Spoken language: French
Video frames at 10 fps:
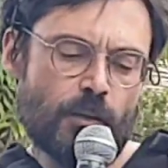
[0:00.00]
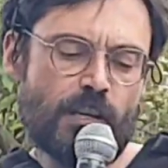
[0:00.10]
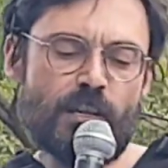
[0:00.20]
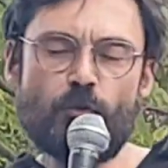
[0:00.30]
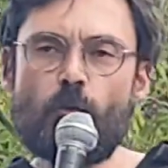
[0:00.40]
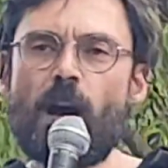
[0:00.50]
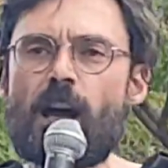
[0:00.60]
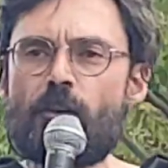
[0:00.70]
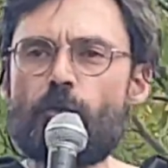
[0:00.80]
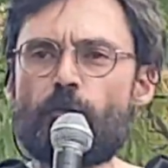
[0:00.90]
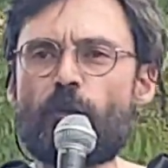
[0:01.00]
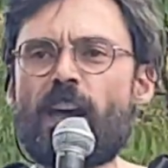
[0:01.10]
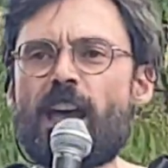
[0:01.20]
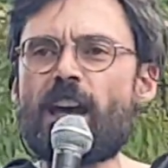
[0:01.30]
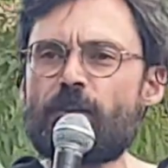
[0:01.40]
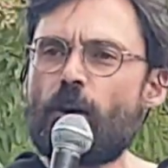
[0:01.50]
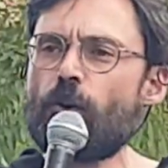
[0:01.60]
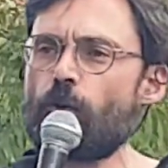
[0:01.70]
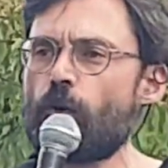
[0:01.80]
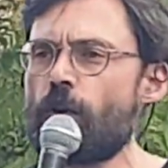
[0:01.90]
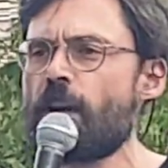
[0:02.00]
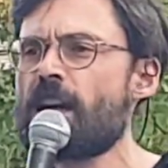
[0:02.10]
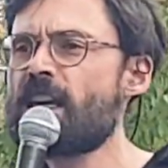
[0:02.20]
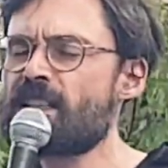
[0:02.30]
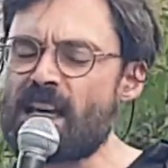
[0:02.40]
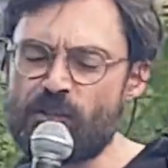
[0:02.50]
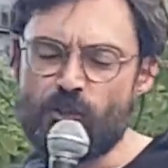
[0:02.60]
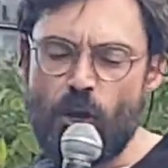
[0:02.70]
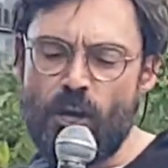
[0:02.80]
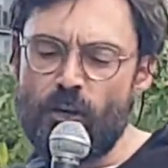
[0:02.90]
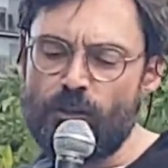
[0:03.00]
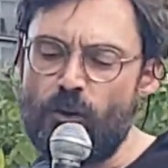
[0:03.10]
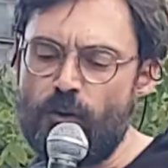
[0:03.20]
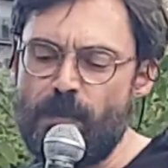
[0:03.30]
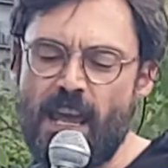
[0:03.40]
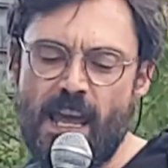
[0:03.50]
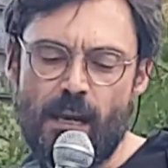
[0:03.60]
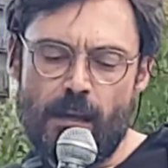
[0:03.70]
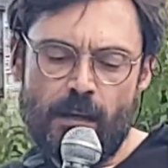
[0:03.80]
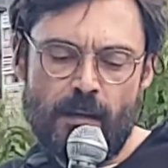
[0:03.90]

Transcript: qui noie le frère dans l'eau et sa sœur dans le miel.